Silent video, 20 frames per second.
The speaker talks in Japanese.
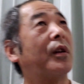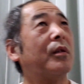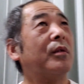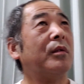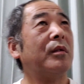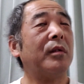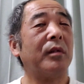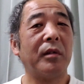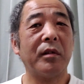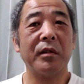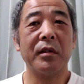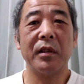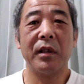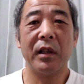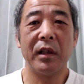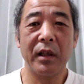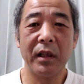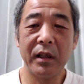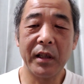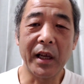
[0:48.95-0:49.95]
うあのー、
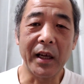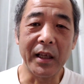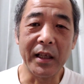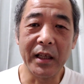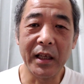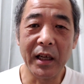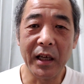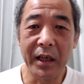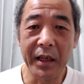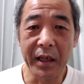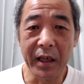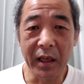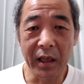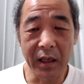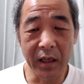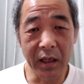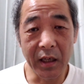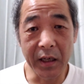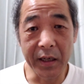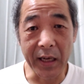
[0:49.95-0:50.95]
何
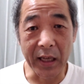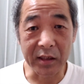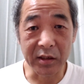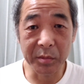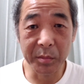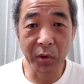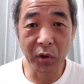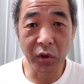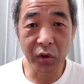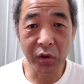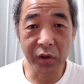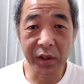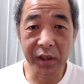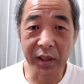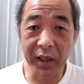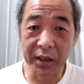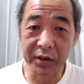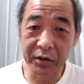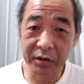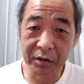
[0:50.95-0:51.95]
夏も
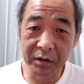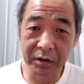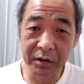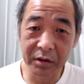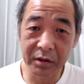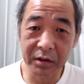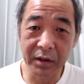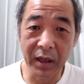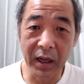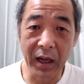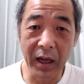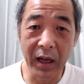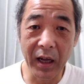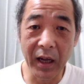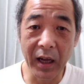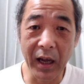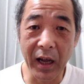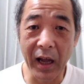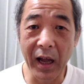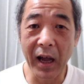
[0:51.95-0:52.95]
近づく。
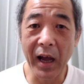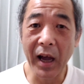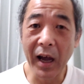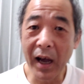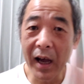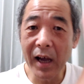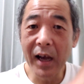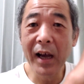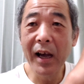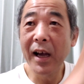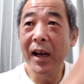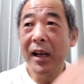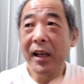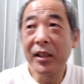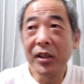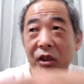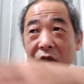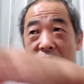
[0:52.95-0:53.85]
は